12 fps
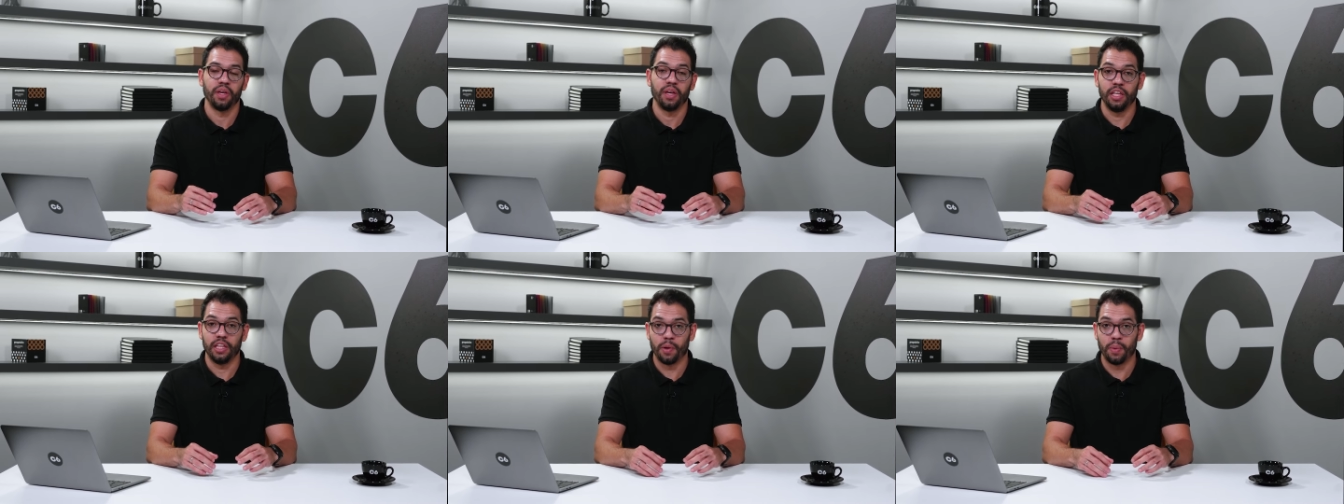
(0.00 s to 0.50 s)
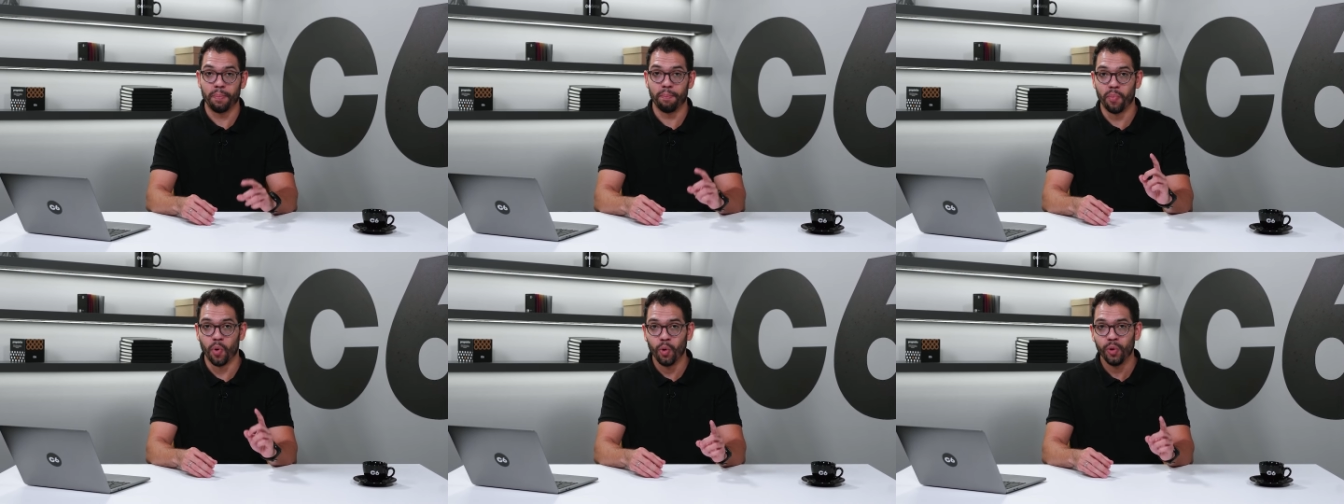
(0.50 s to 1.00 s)
então é
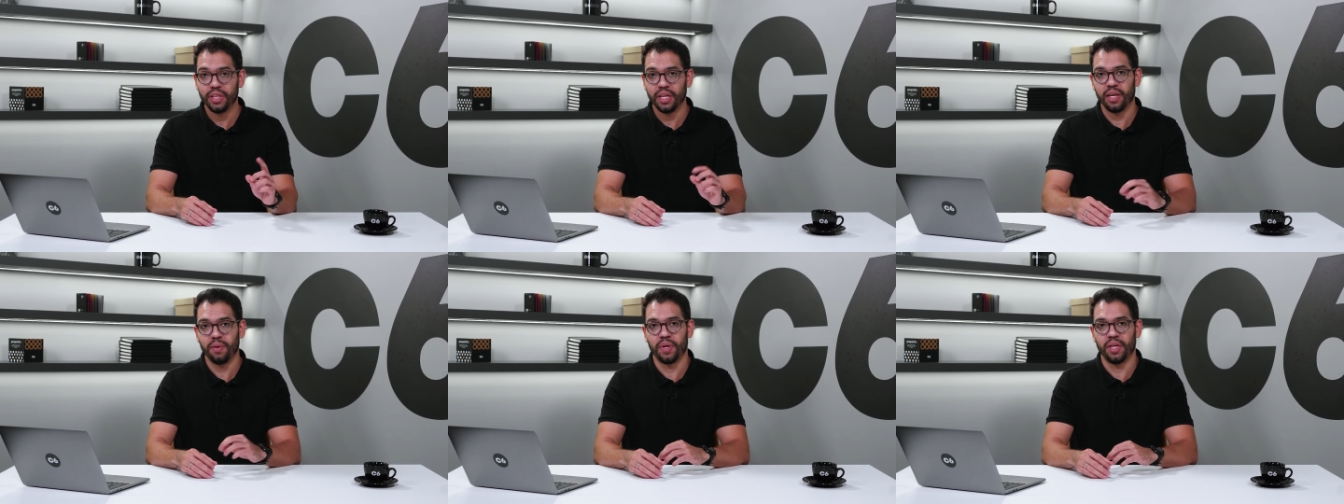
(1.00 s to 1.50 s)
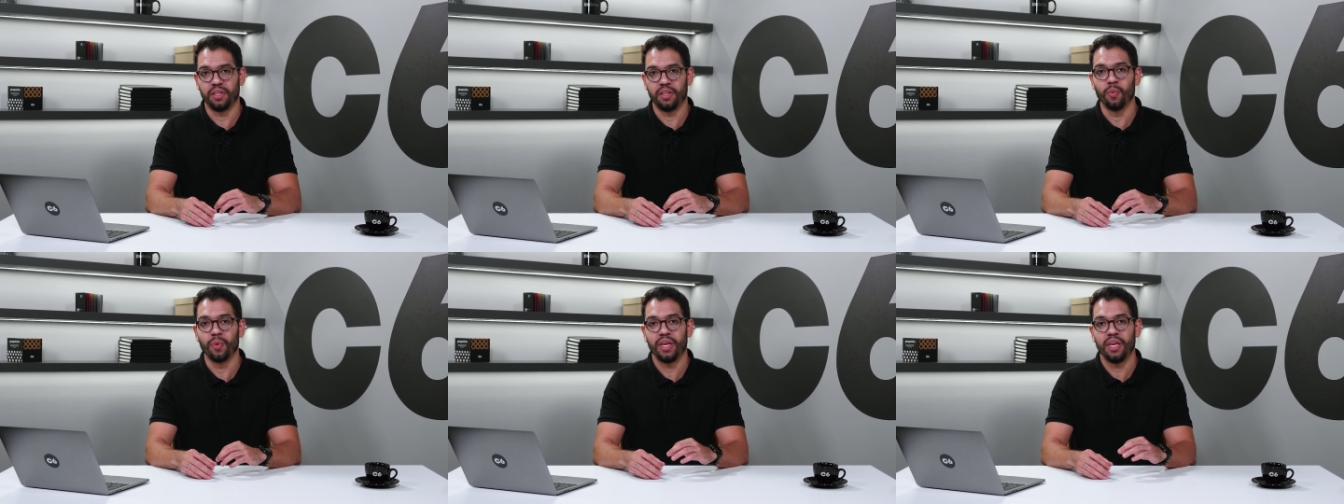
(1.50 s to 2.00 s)
bom ter em mente
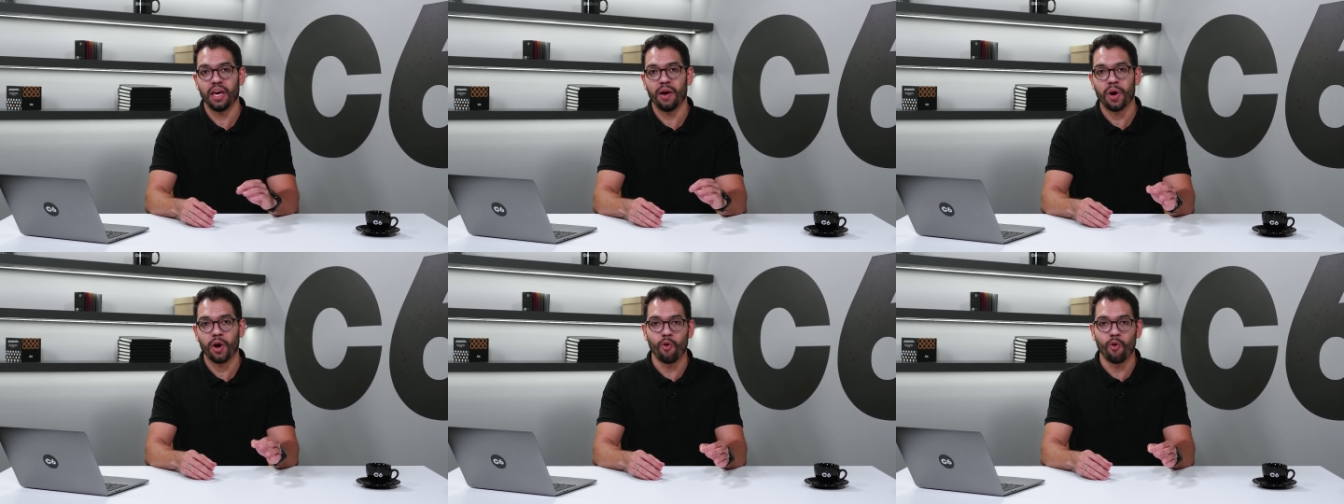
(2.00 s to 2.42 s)
o que é uma